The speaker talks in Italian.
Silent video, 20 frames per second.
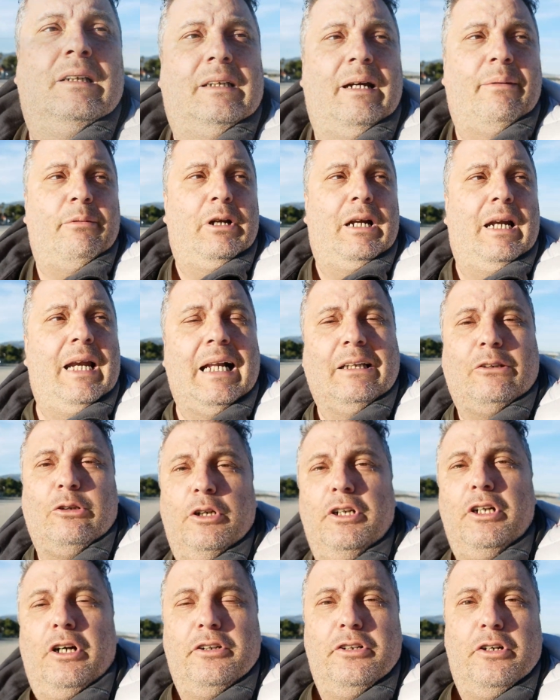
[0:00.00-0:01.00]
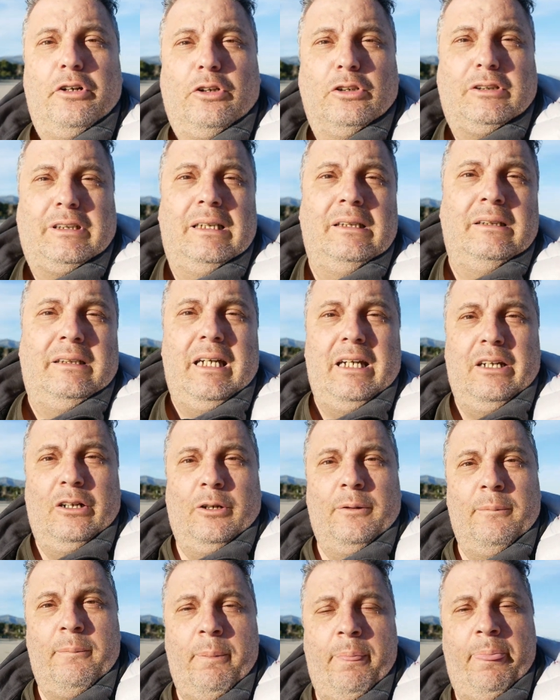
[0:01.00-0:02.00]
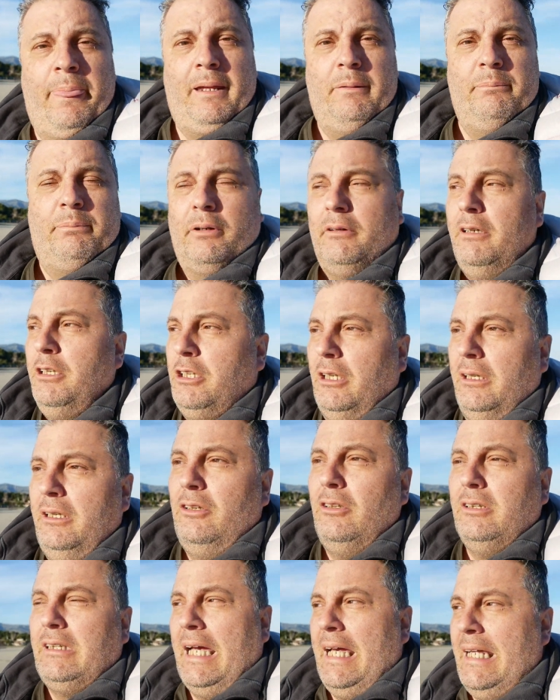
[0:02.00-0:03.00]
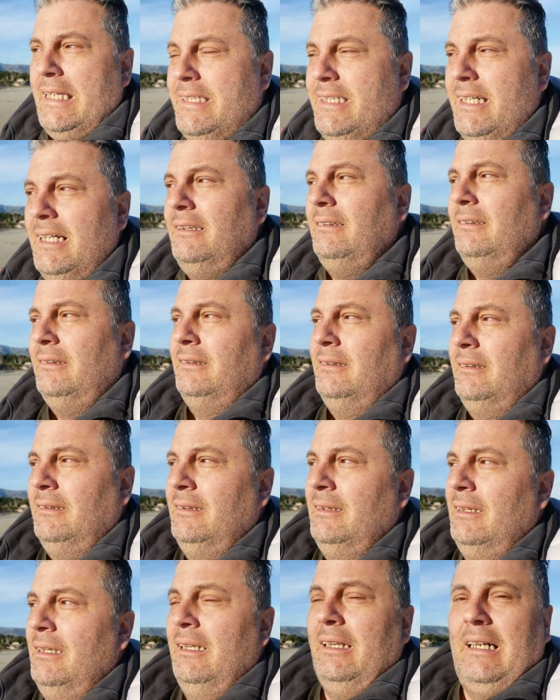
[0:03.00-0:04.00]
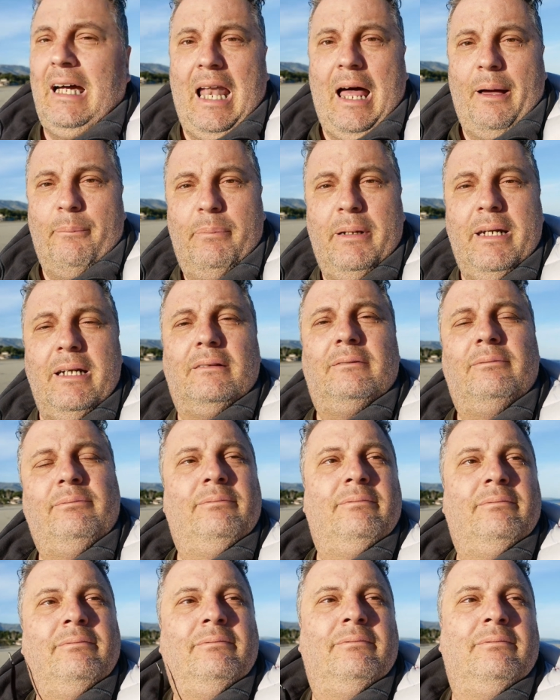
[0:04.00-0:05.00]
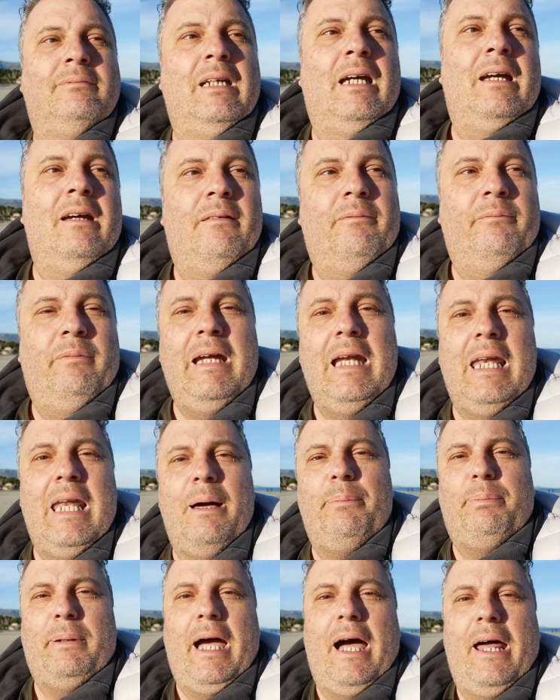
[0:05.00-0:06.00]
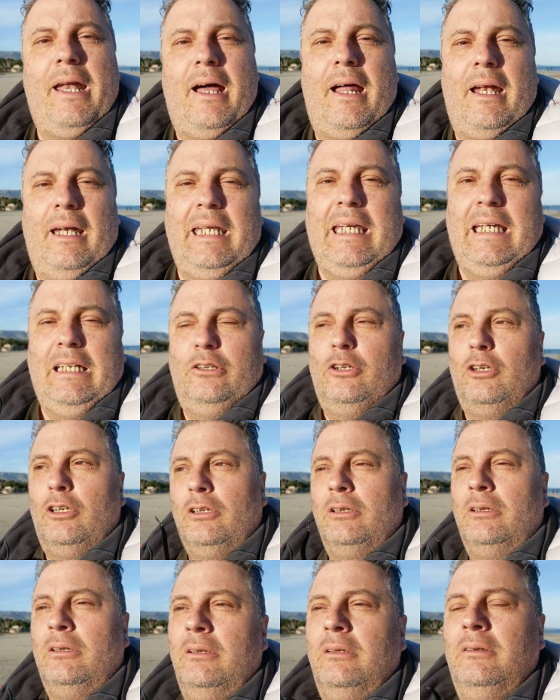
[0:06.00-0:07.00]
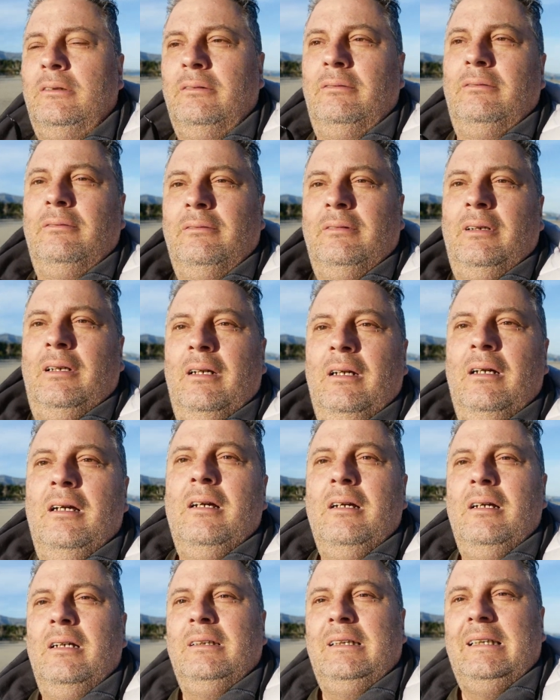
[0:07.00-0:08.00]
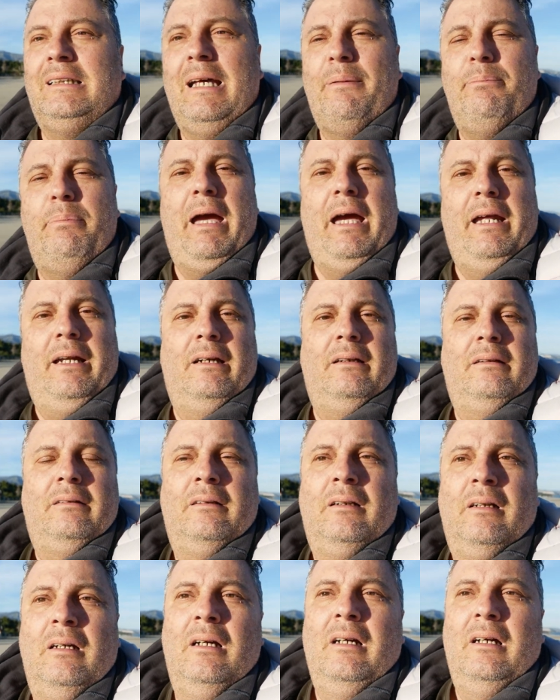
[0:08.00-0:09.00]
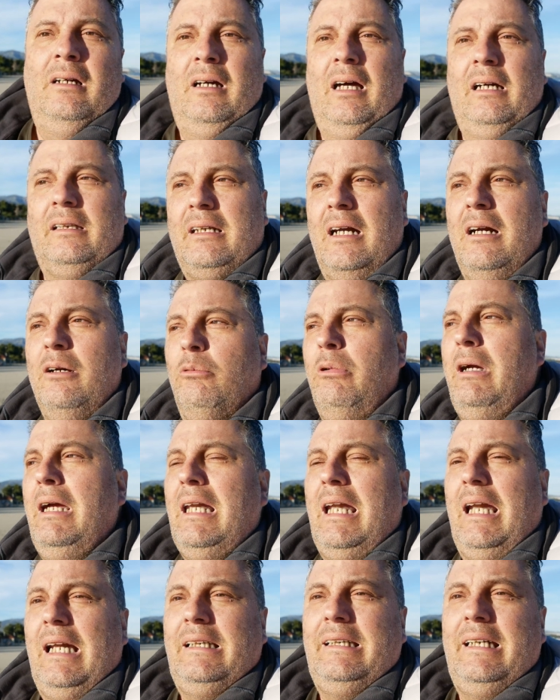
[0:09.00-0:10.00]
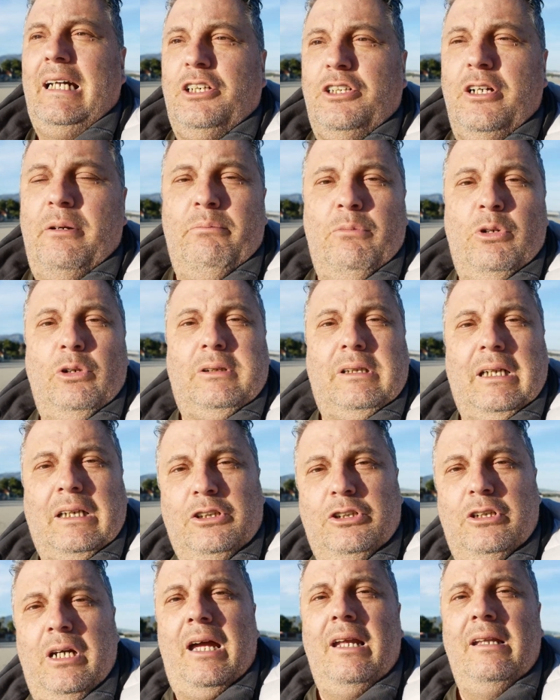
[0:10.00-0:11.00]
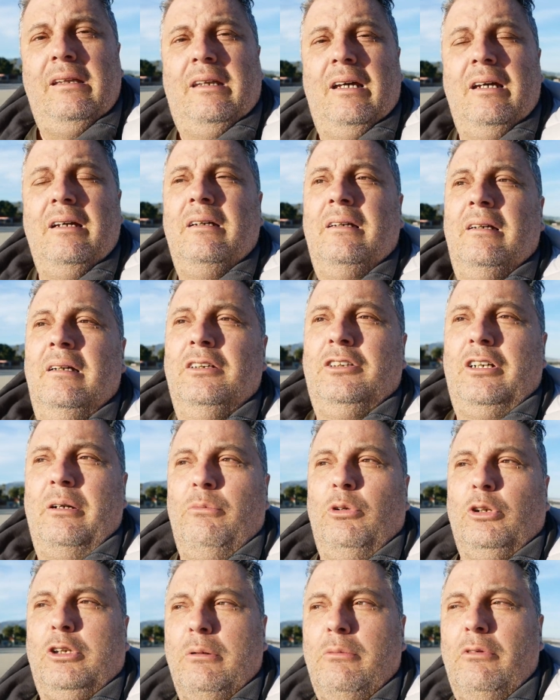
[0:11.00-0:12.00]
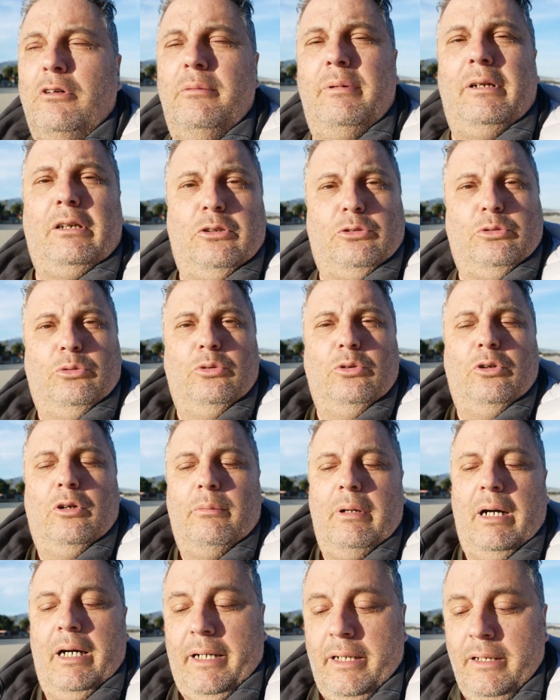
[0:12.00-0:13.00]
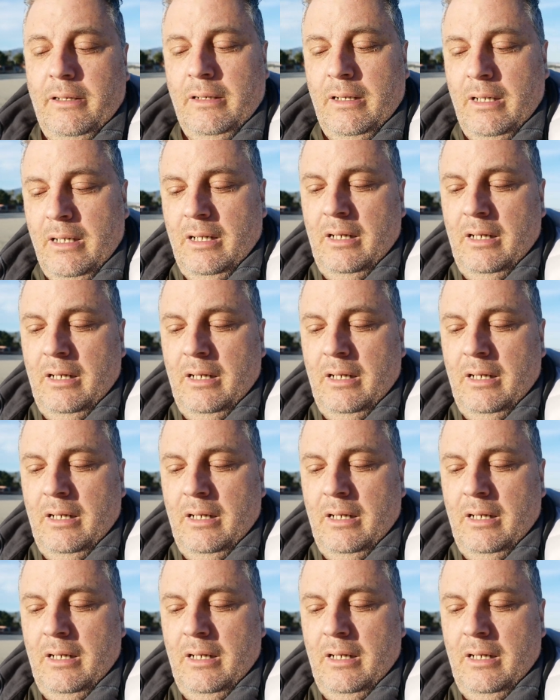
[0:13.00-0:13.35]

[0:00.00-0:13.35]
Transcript: Siamo nell'Alto Ionio Cosentino, in provincia di Cosenza, Calabria, Villa Piana Lido. Si sta bene, è tranquilla, la sera c'è molta gente, c'è molto movimento sul lungomare,